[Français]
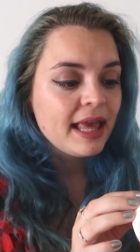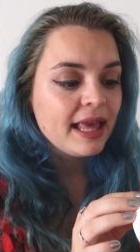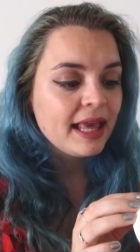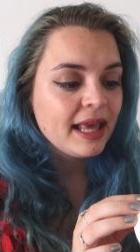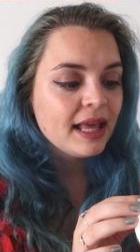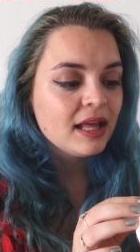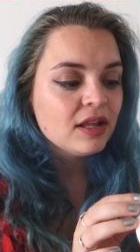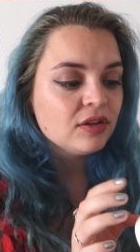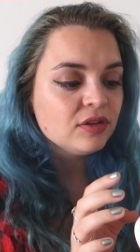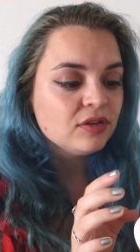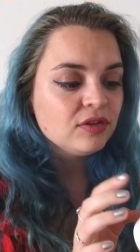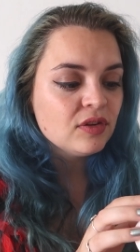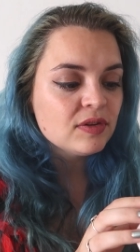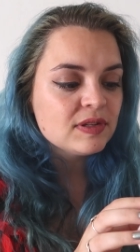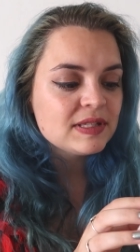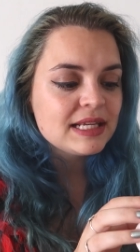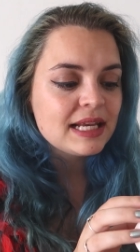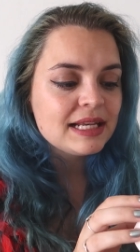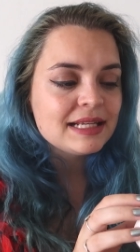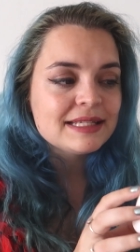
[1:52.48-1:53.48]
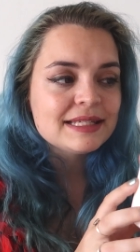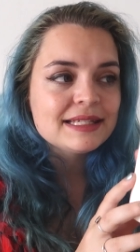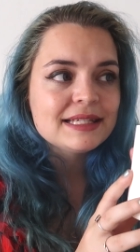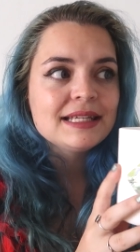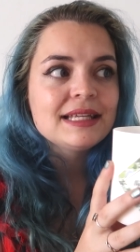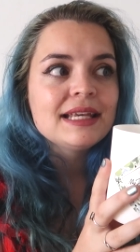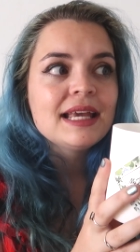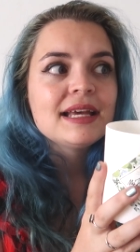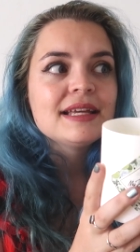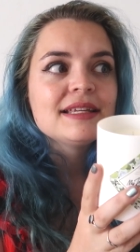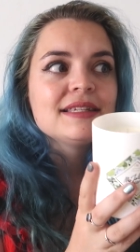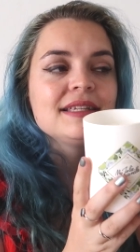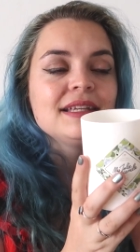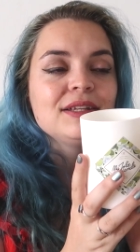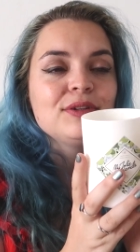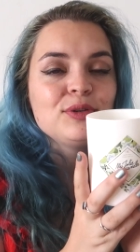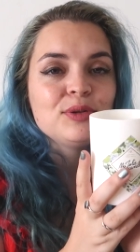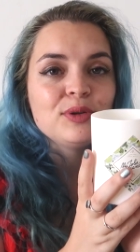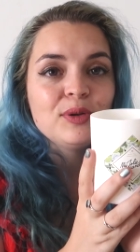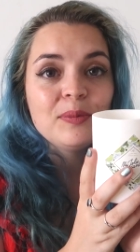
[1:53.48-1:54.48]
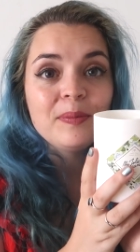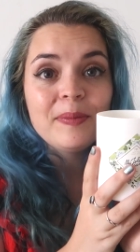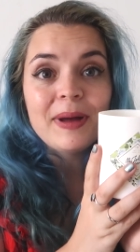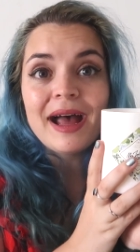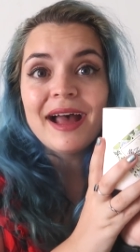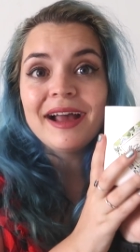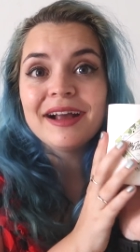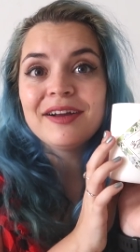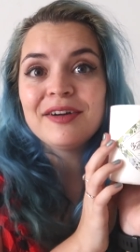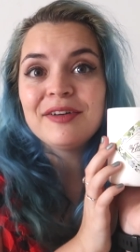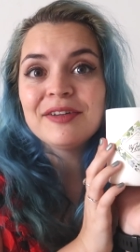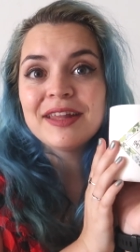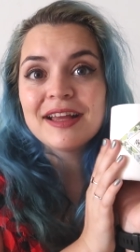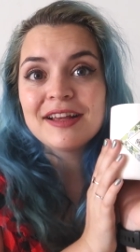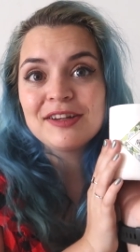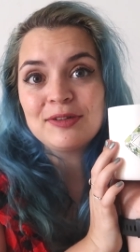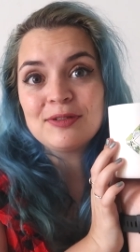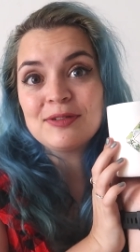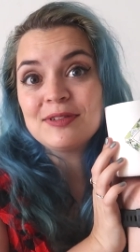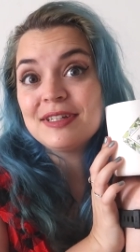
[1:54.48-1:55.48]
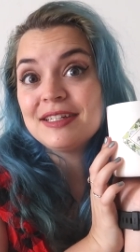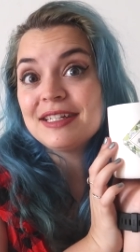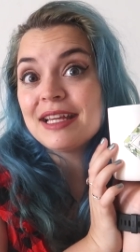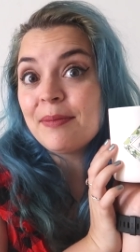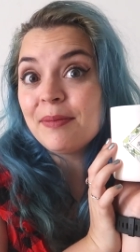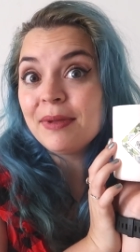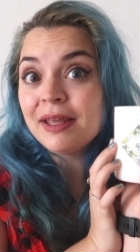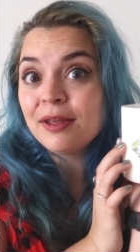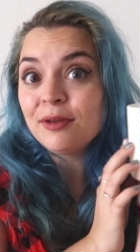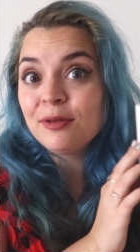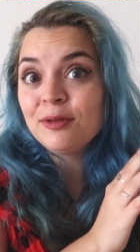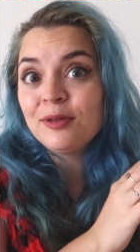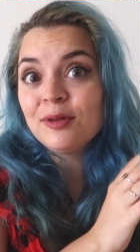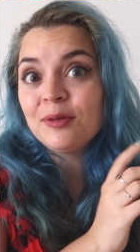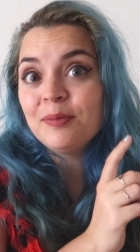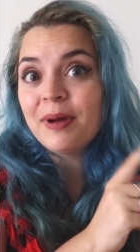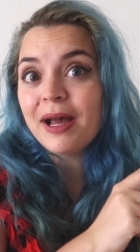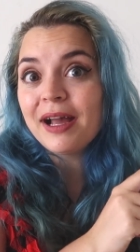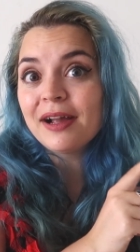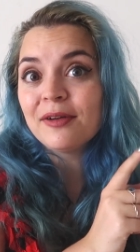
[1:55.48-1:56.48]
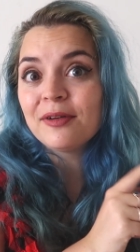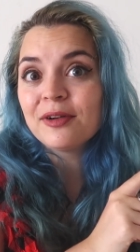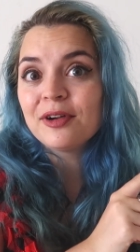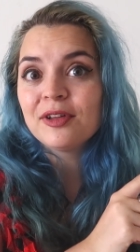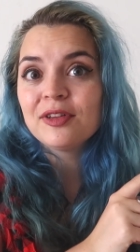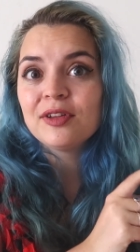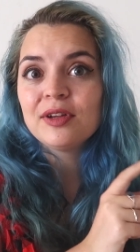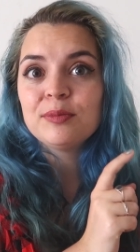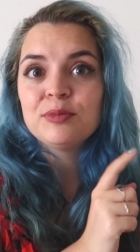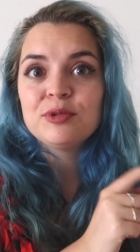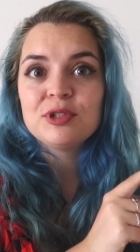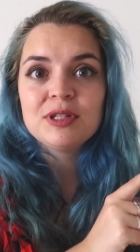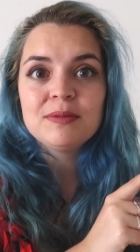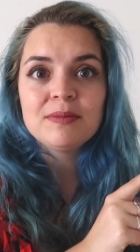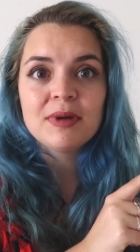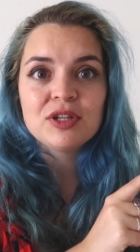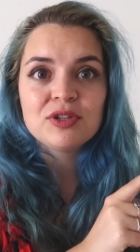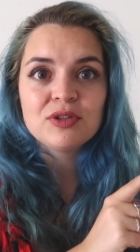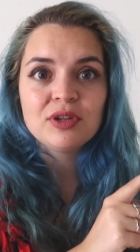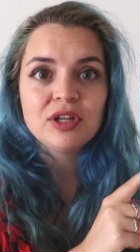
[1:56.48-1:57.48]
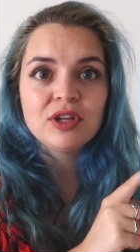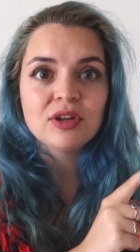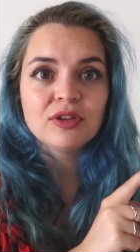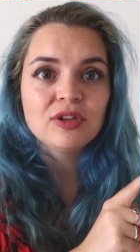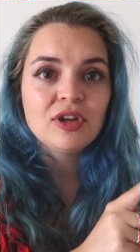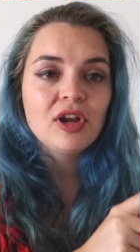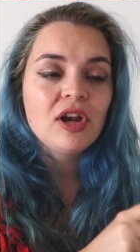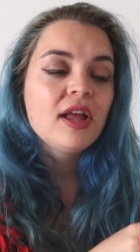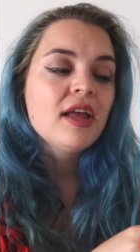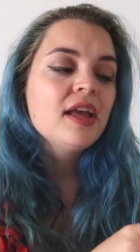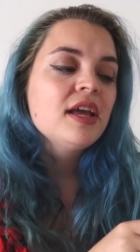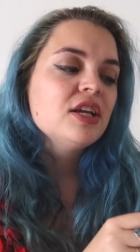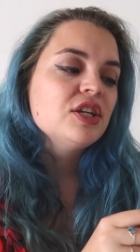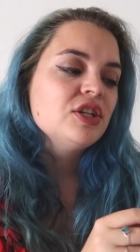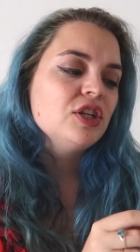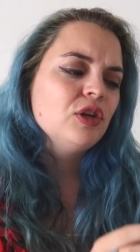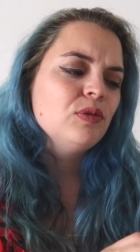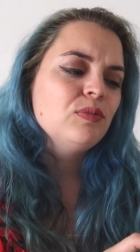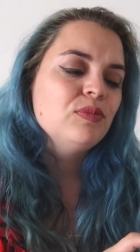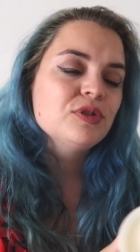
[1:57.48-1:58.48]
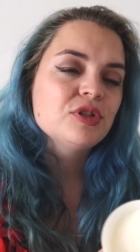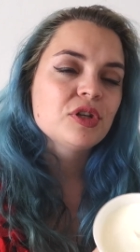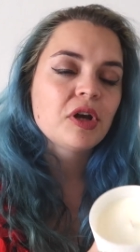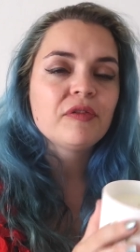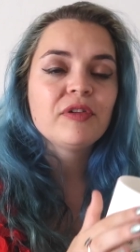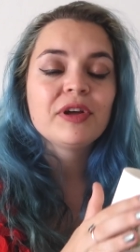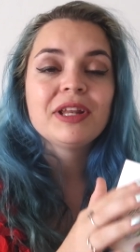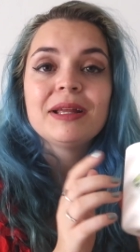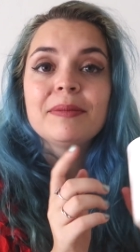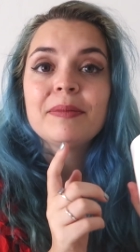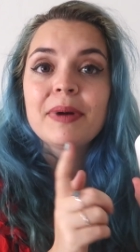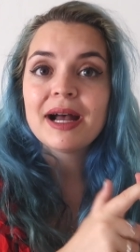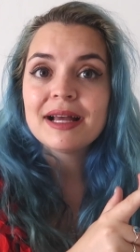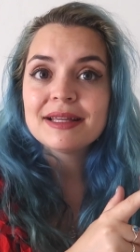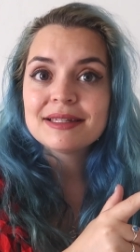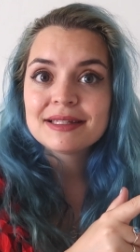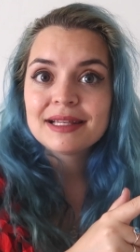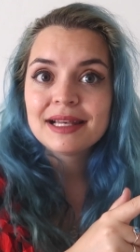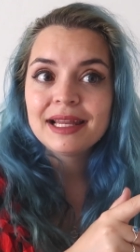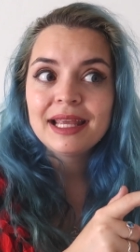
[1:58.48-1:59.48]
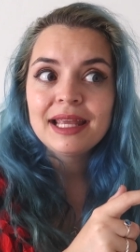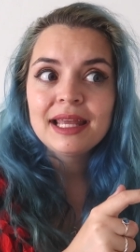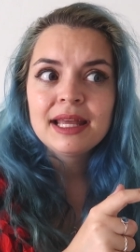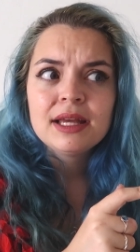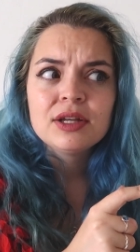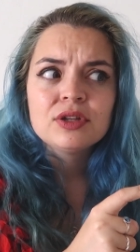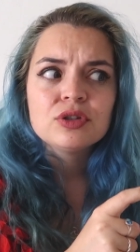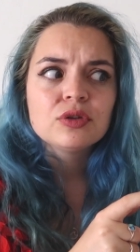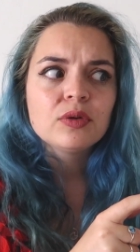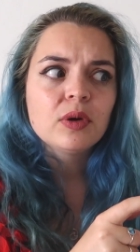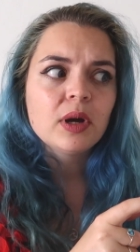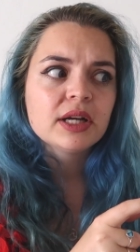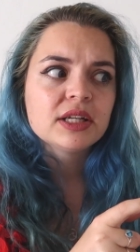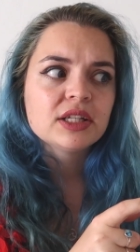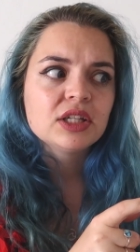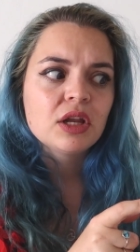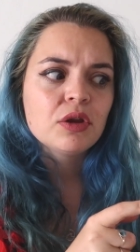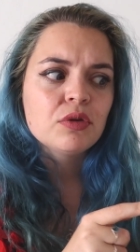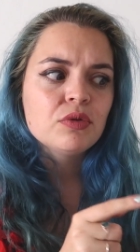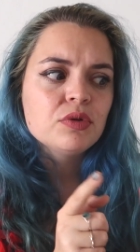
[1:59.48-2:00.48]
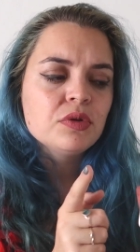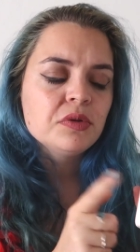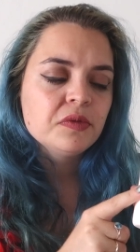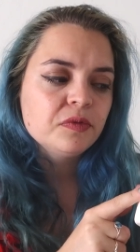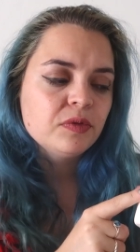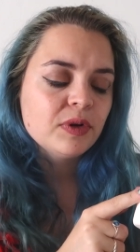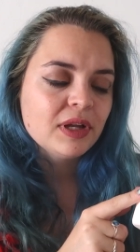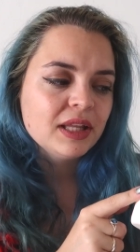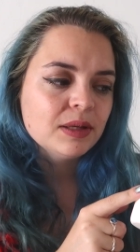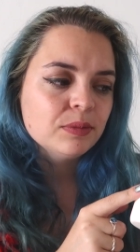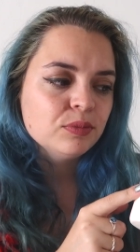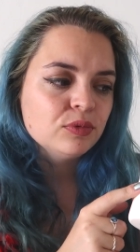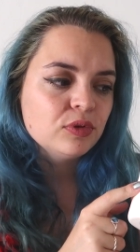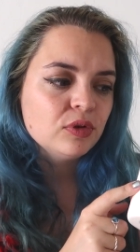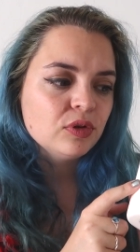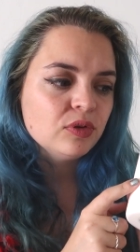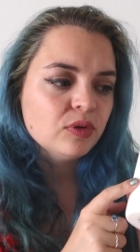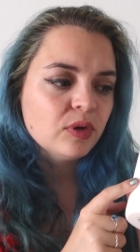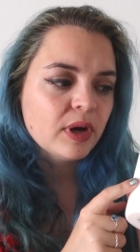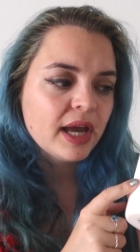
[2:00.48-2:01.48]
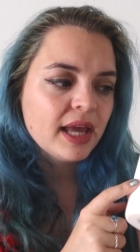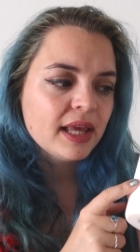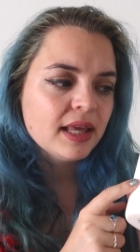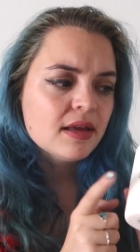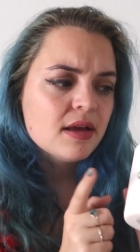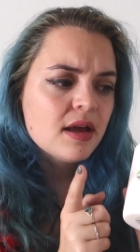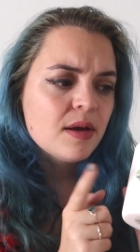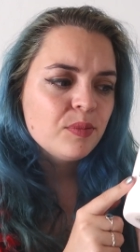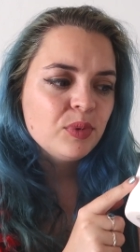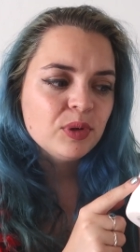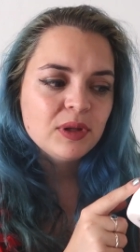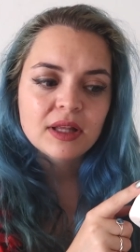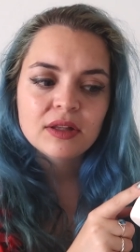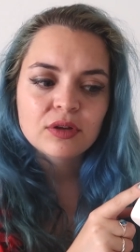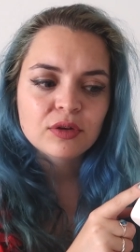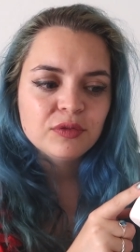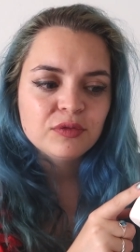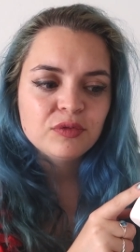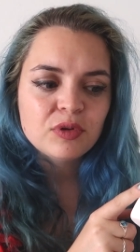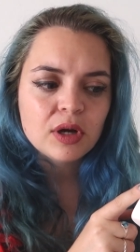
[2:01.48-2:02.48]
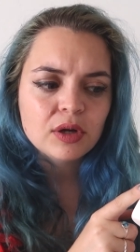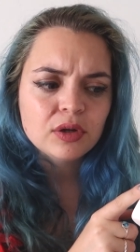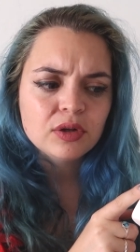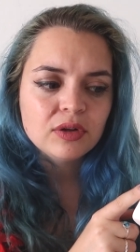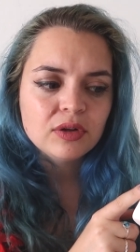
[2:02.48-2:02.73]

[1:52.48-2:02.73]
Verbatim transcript: et euh, dans celle-ci c'est une bague en argent. J'ai jamais eu de bague encore dans les bougies My Candle. J'ai eu plusieurs fois des bracelets, je crois que j'ai eu une fois des boucles d'oreilles, peut-être une fois un